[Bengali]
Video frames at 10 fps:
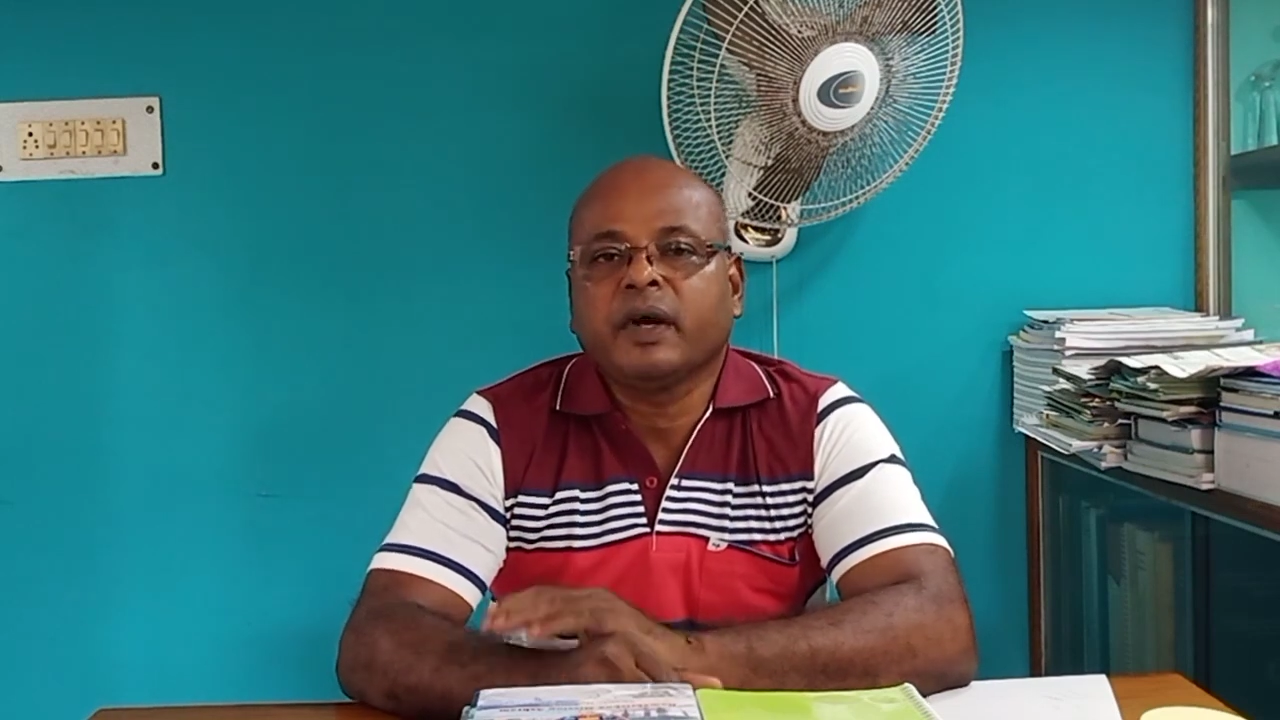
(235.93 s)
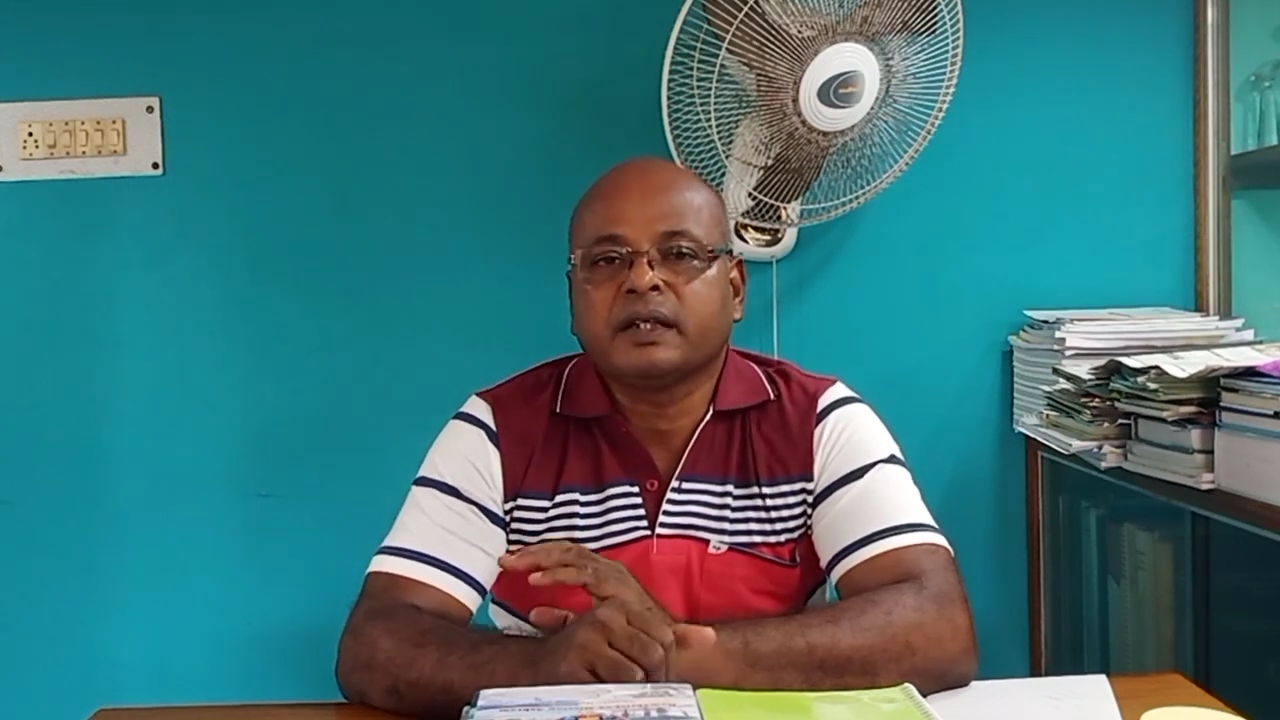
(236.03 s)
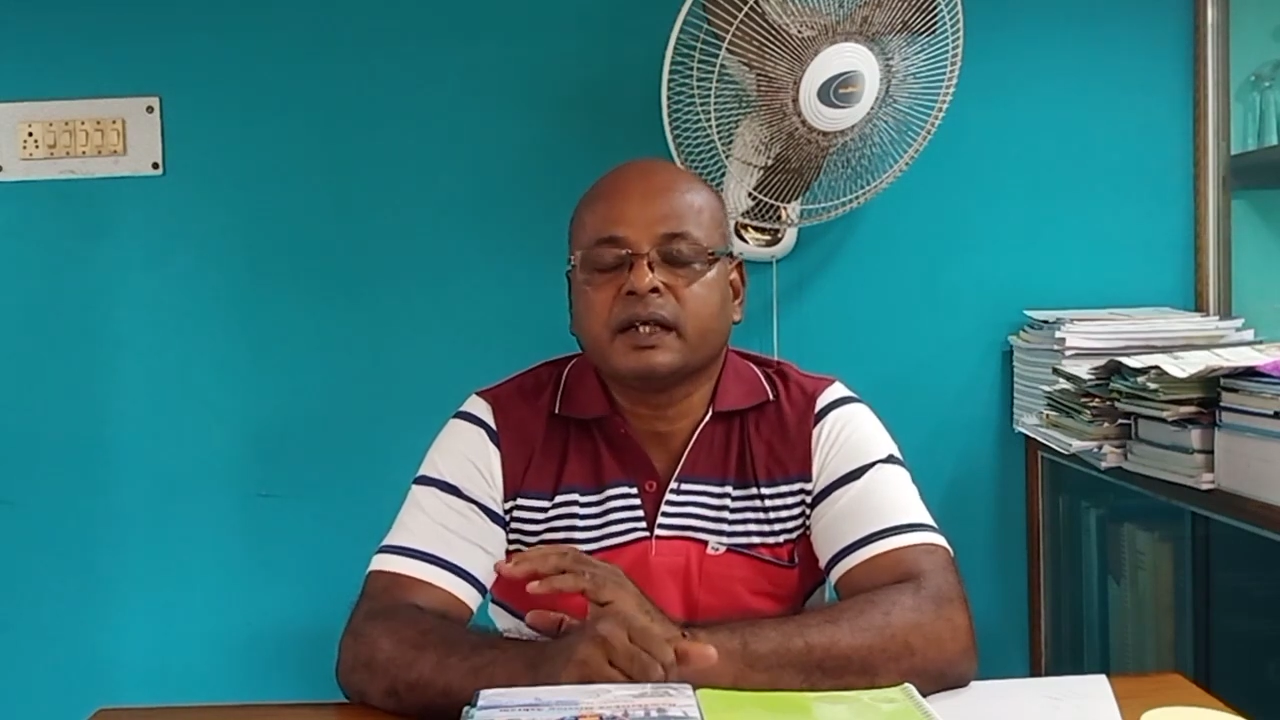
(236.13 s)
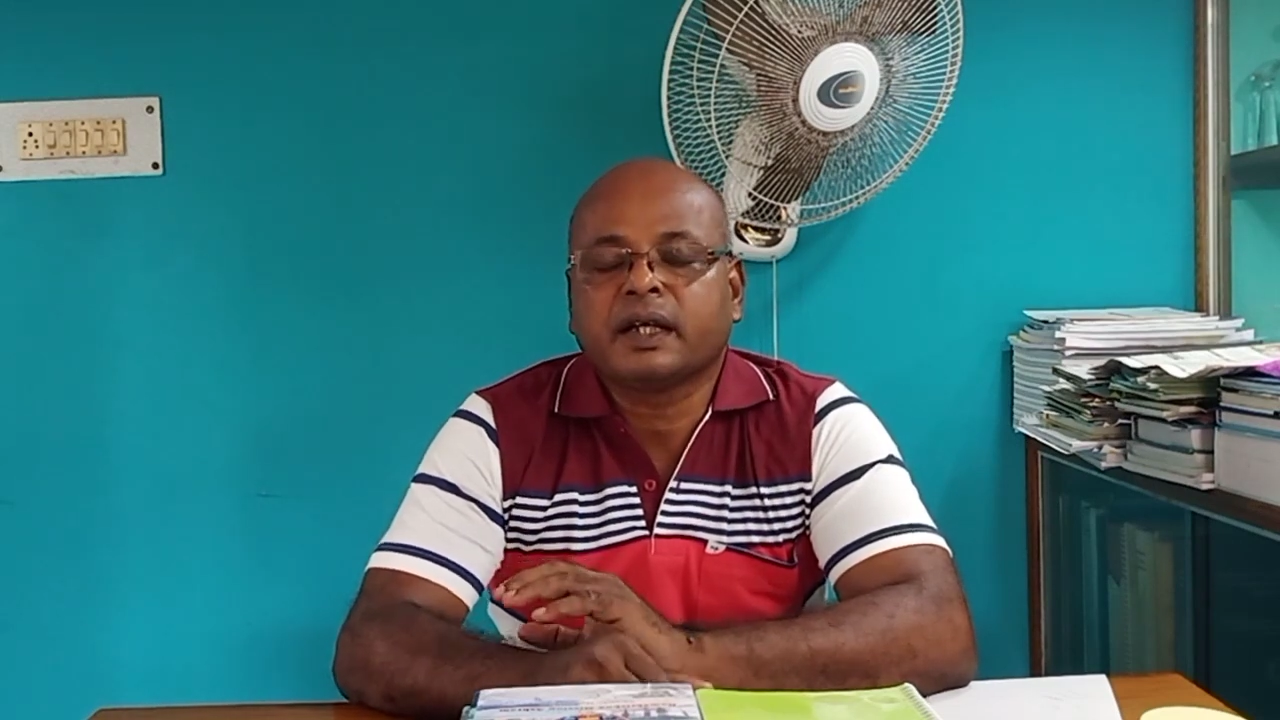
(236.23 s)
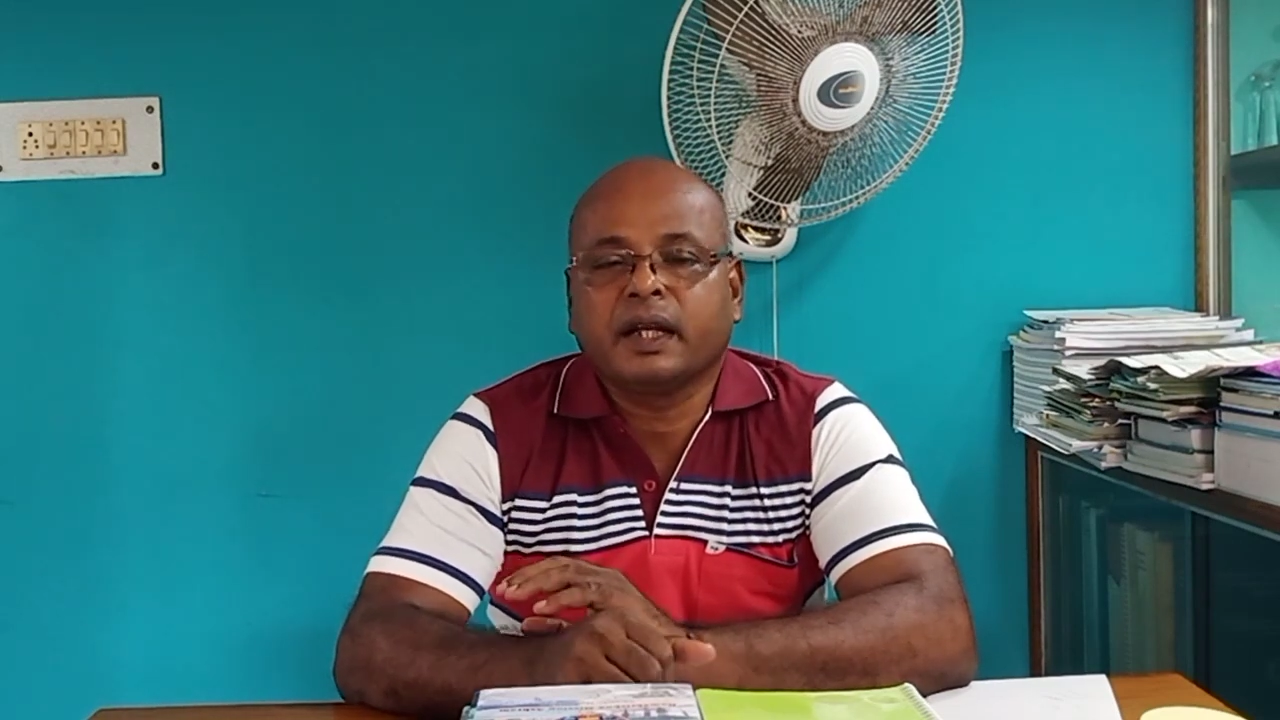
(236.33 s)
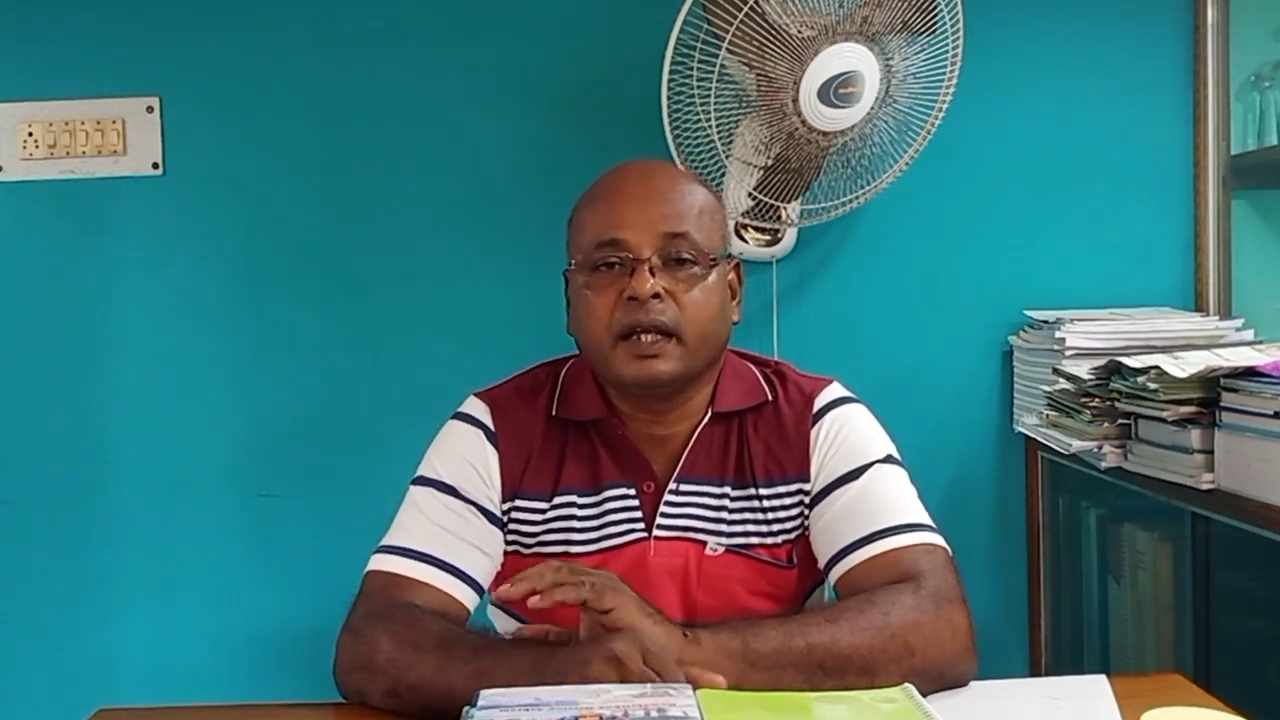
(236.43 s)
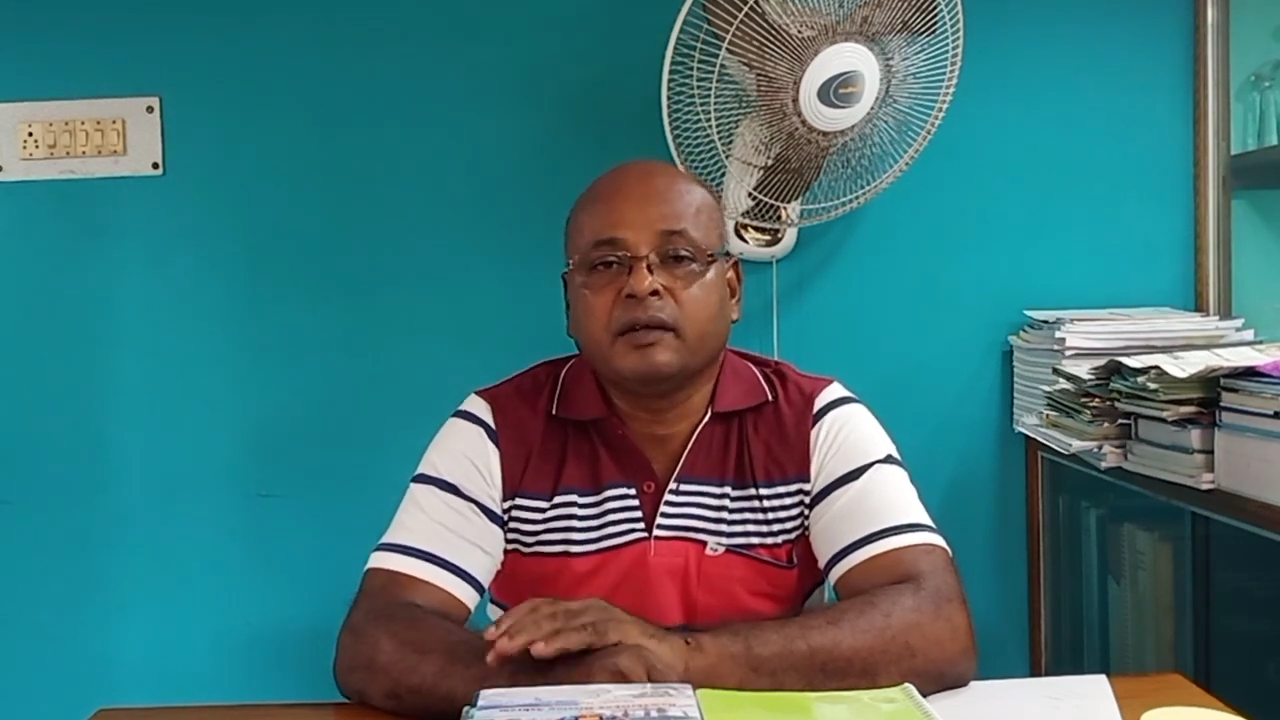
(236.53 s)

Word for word: বা সেখানে